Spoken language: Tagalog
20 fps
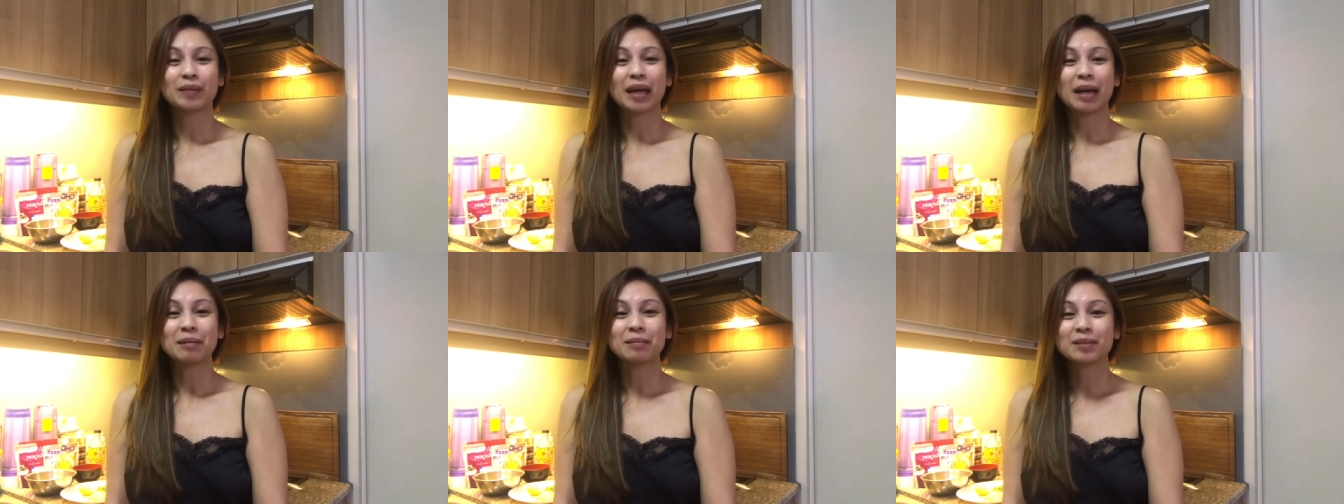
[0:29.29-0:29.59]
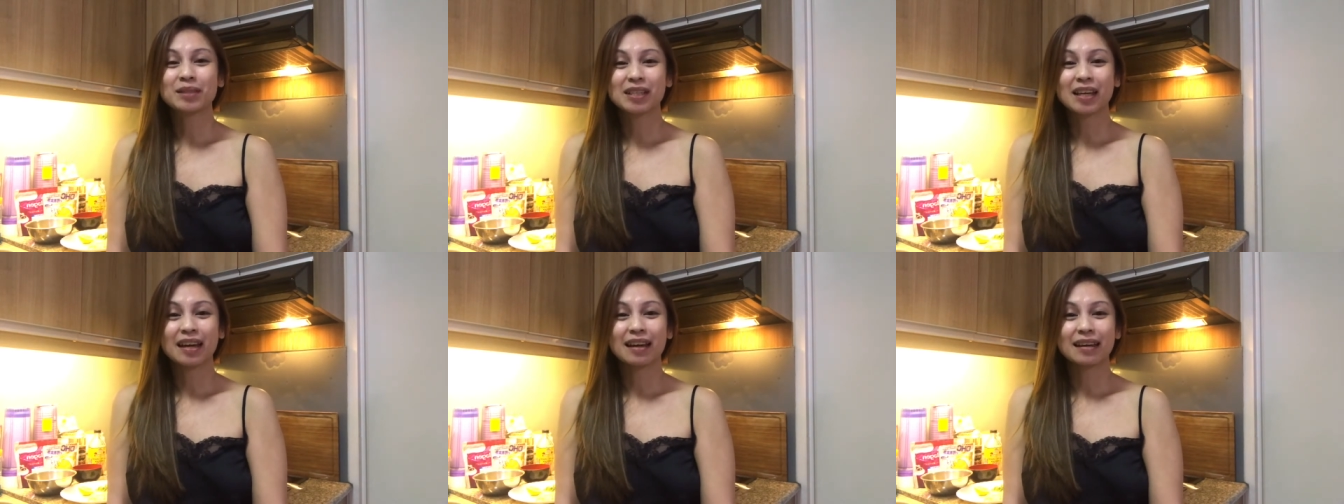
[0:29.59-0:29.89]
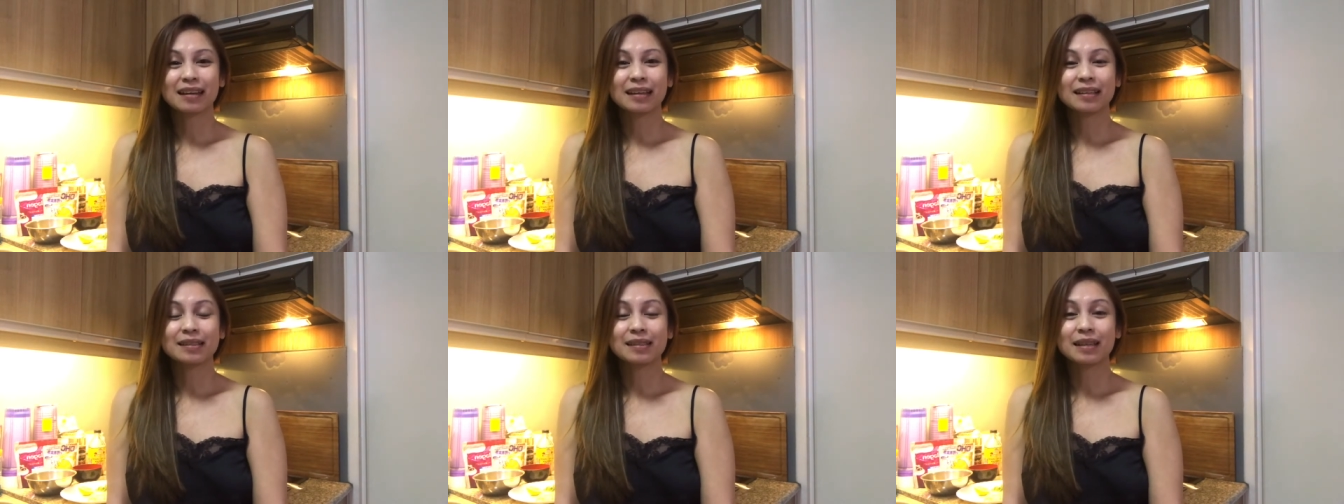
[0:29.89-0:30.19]
time
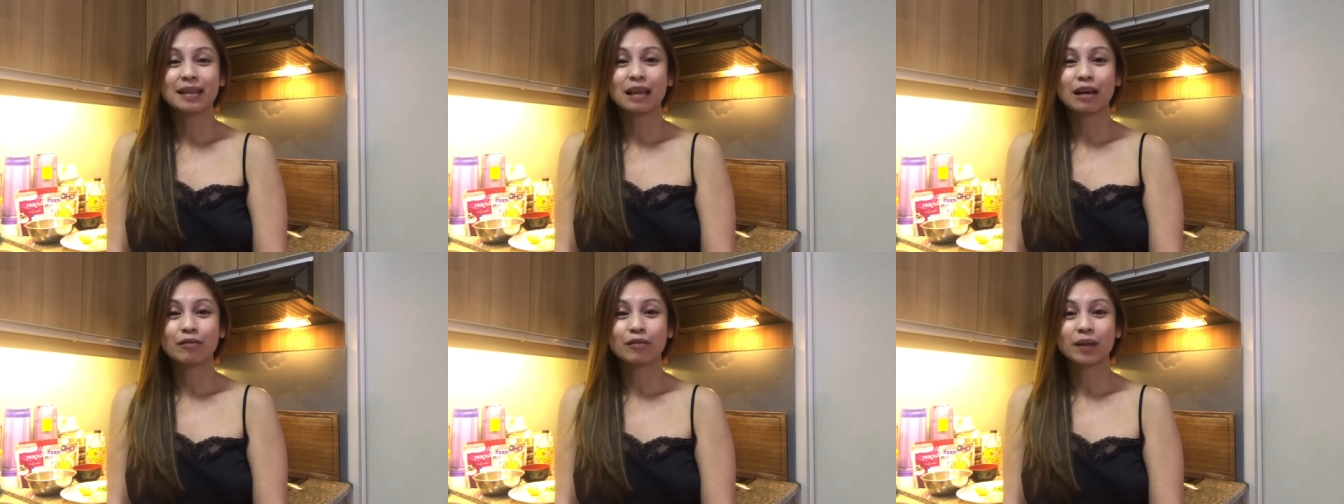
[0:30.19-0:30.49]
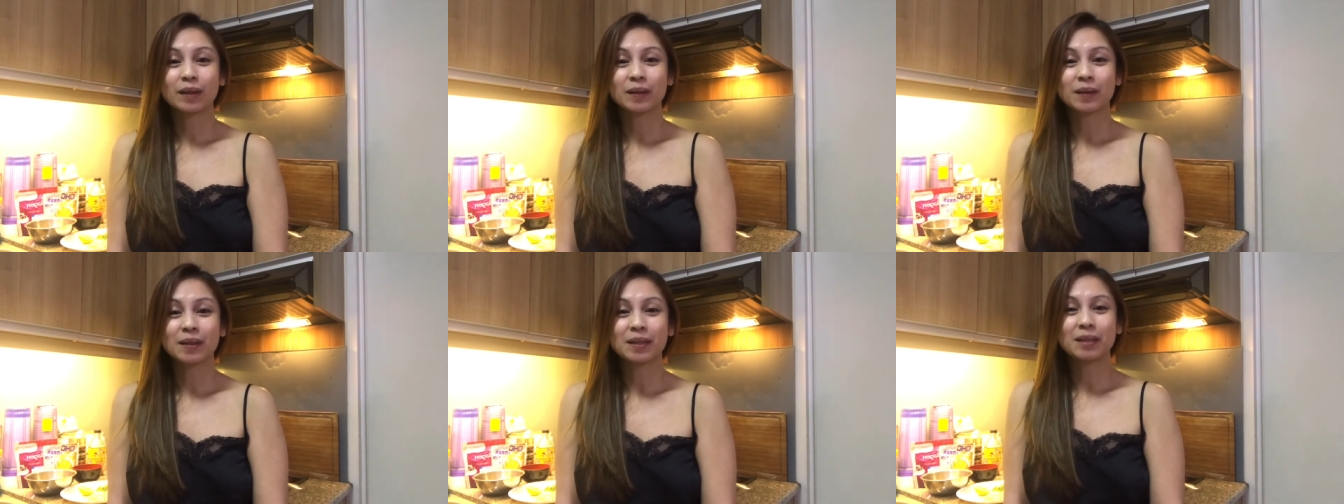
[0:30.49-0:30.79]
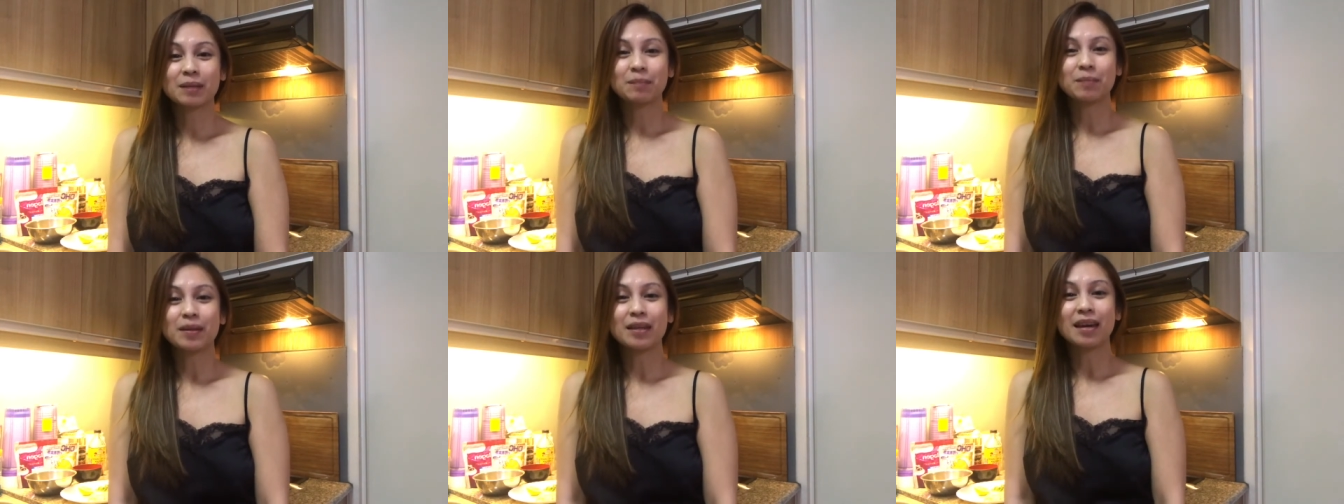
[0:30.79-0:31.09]
check, it's
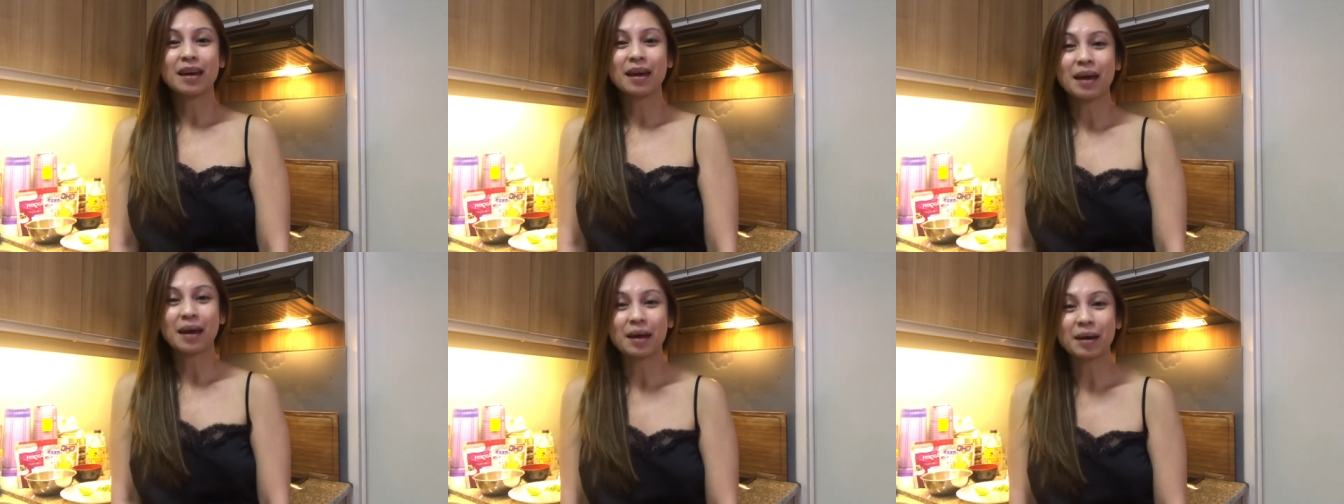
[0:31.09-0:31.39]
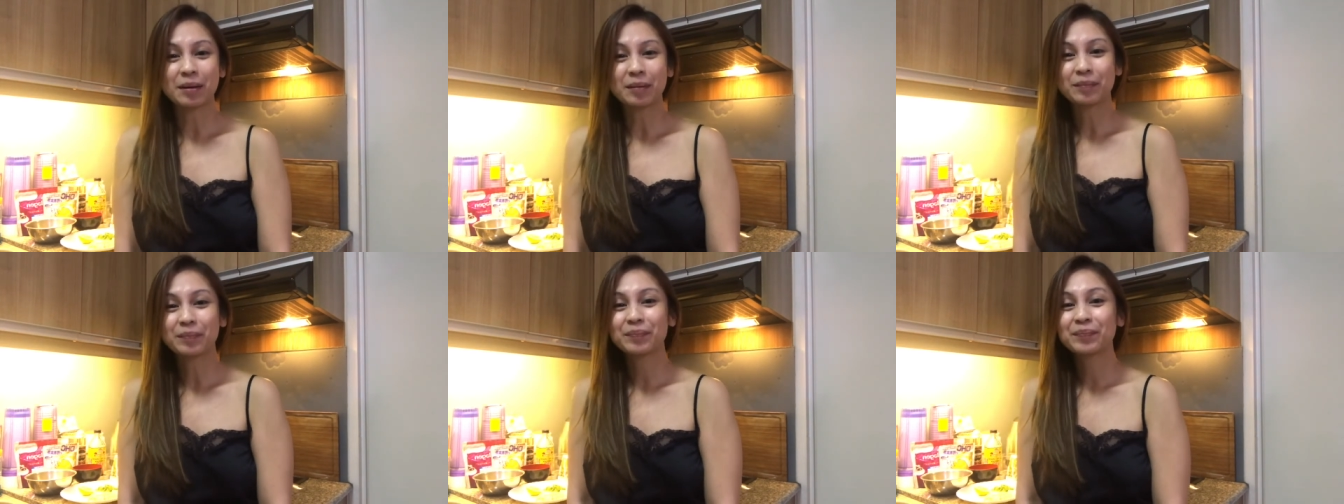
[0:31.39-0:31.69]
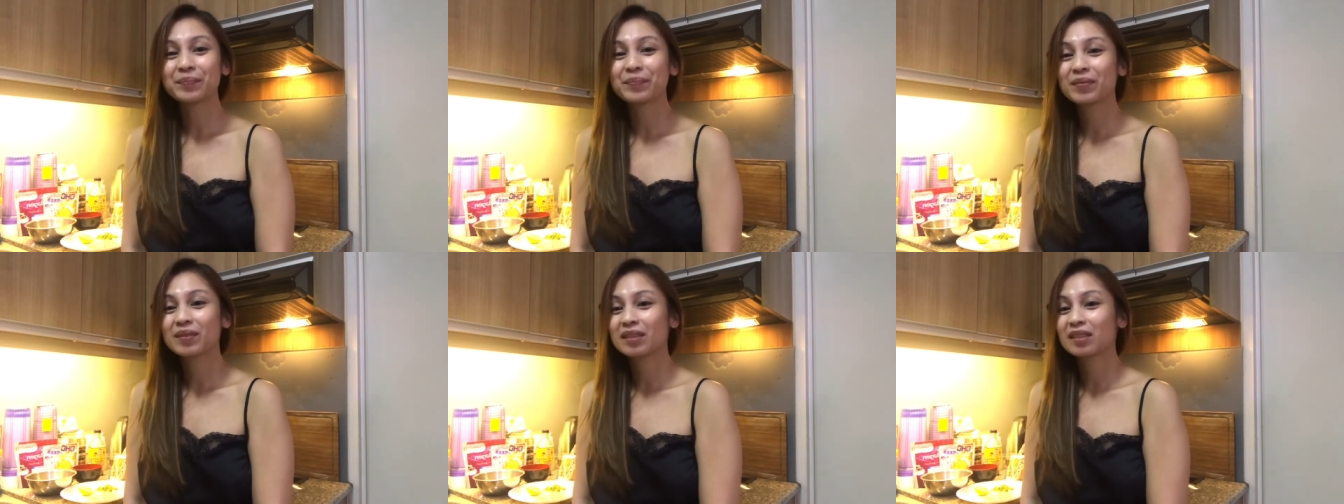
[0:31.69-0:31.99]
11.30pm.